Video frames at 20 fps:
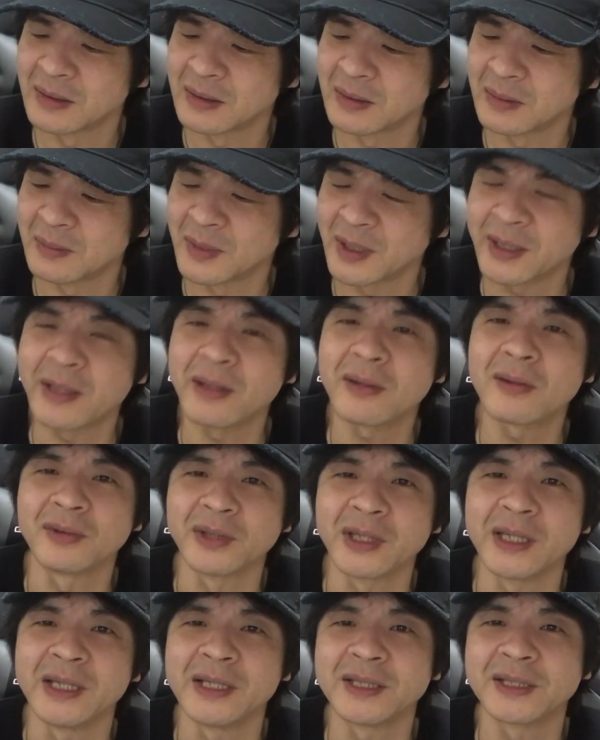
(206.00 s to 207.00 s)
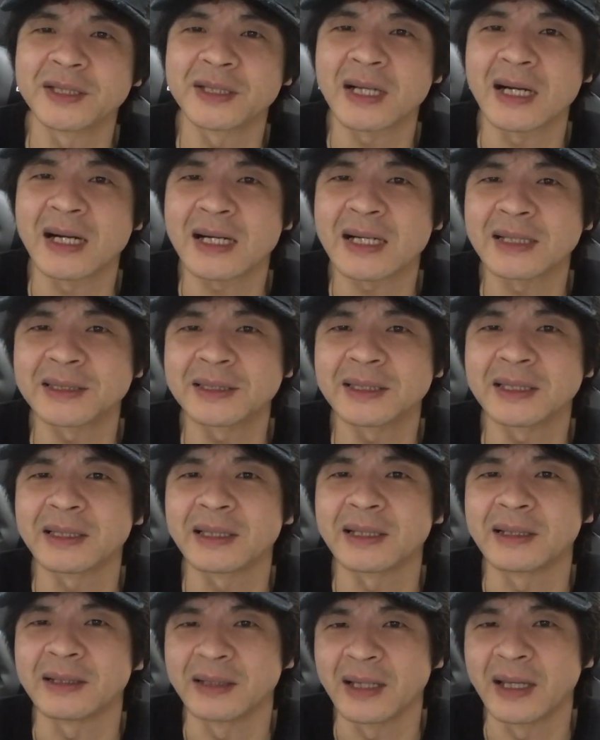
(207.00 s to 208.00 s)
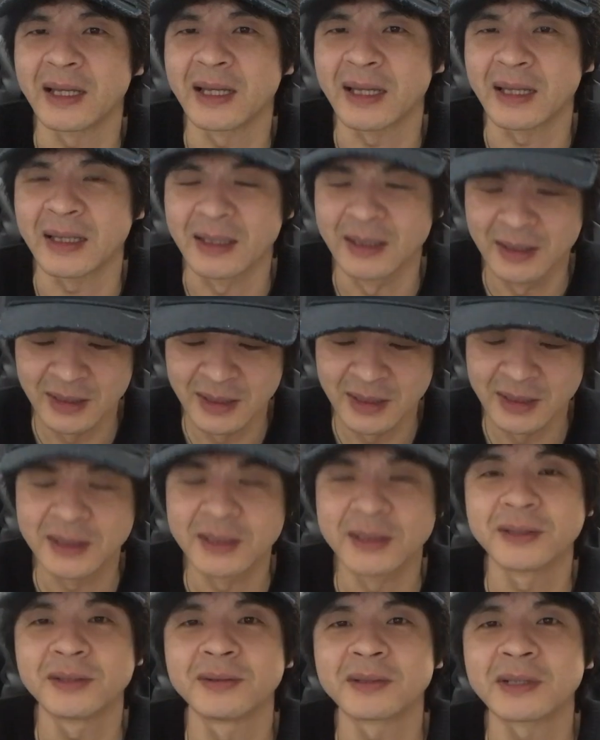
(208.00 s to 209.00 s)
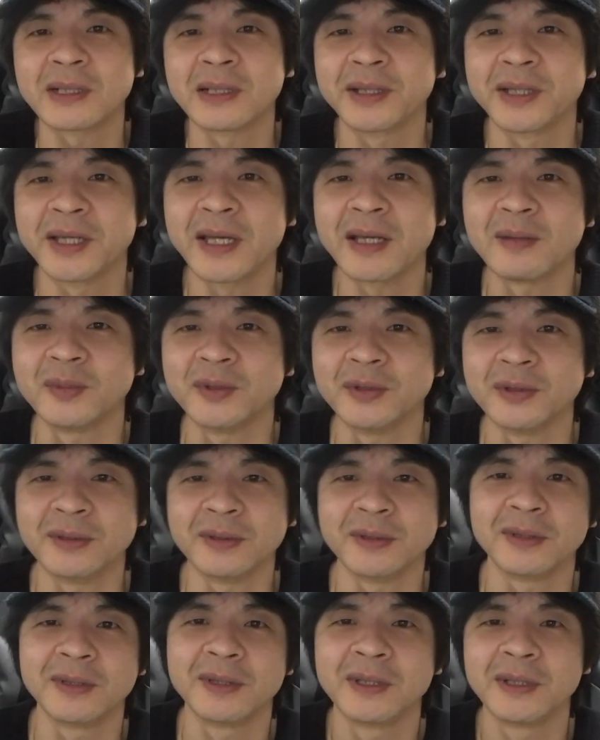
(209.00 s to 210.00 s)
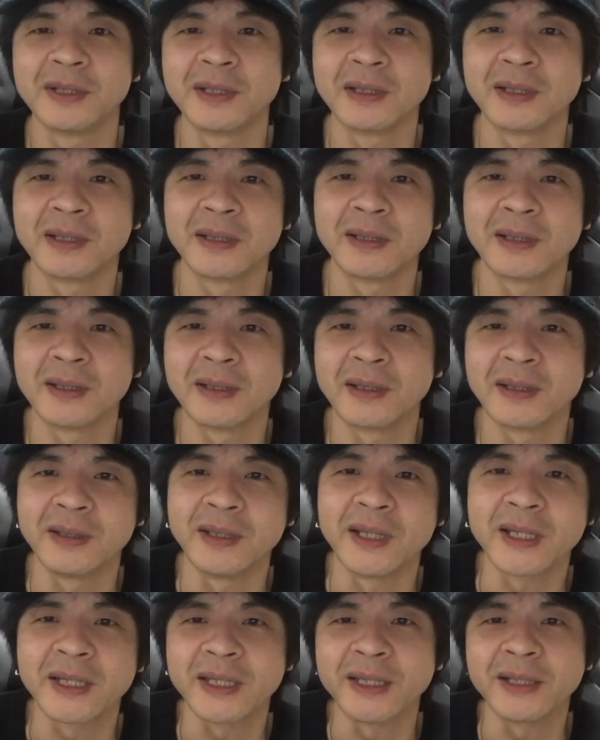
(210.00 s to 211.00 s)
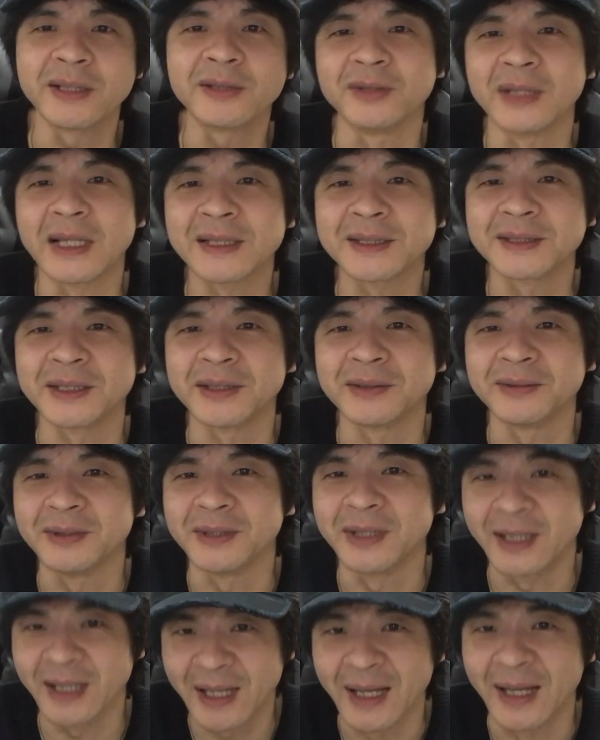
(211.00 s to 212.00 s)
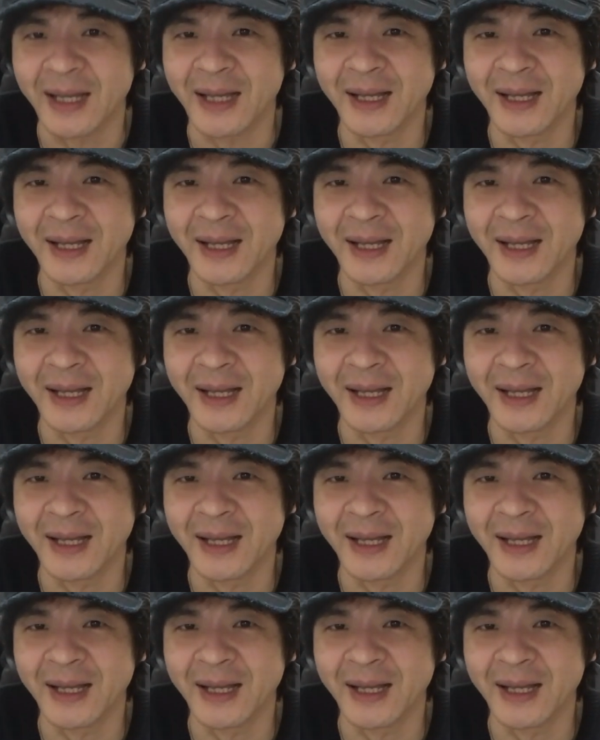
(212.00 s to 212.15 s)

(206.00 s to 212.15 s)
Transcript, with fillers: まあ、結構ね日にちかかっちゃったらねその間ゲームできんくなっちゃうんで